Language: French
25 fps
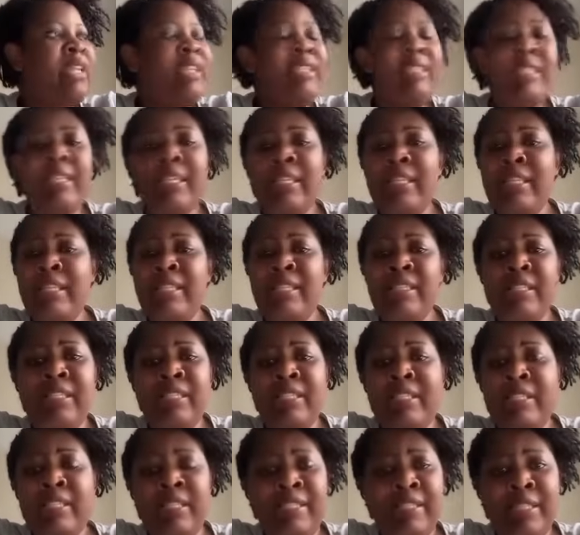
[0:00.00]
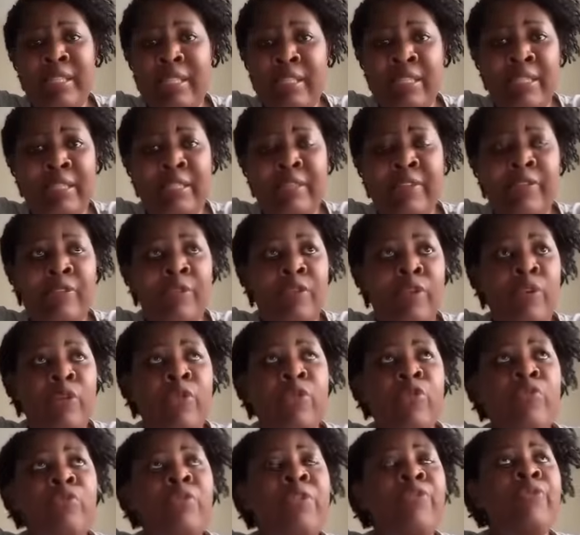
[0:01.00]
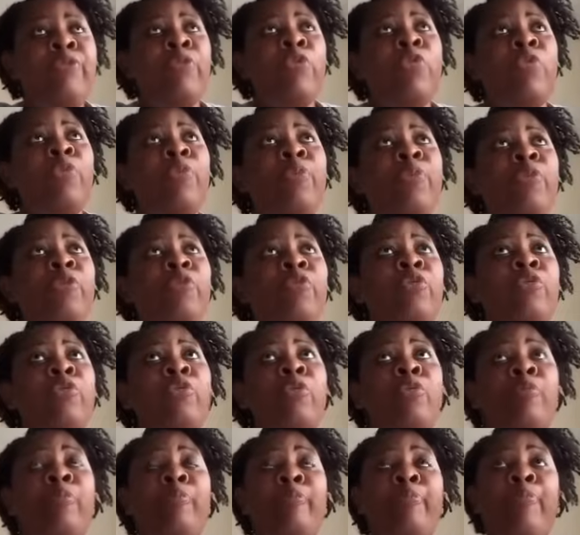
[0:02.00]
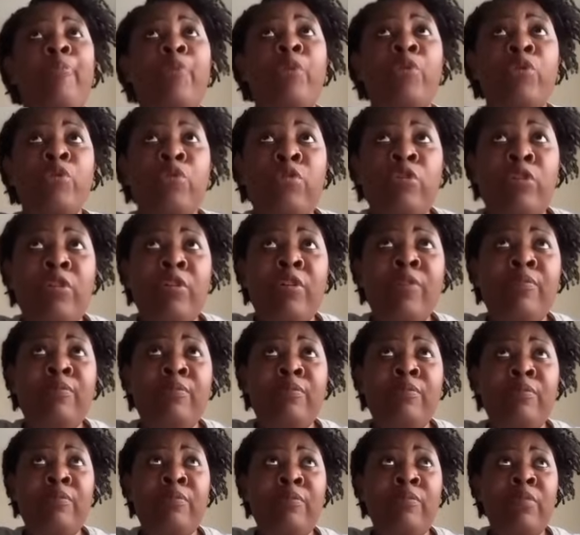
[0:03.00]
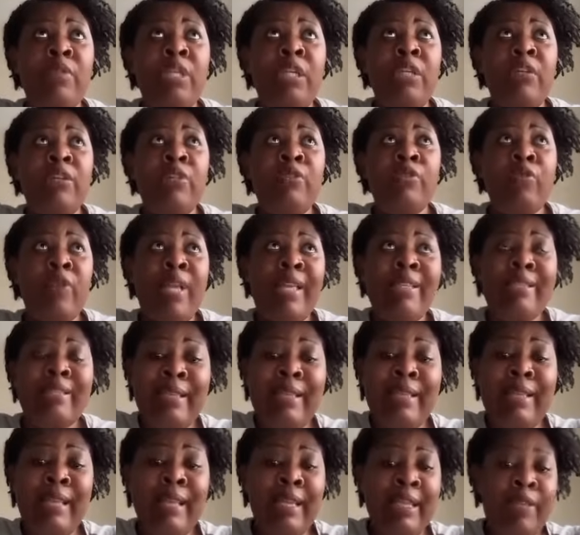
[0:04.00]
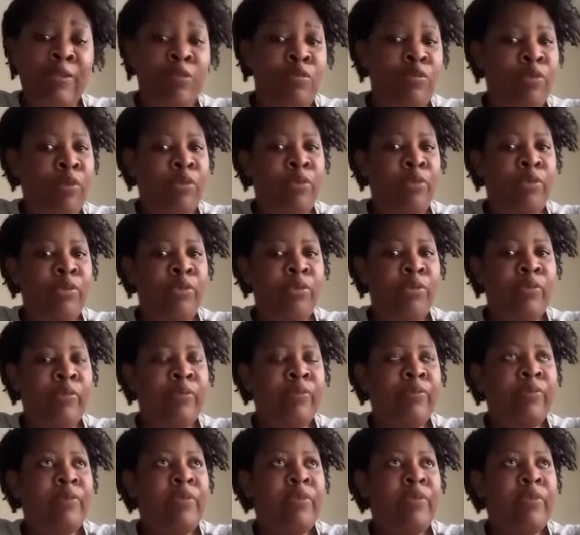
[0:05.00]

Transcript: des, incidents. Ensuite, il faut comprendre que le podium de la salle à Noumambou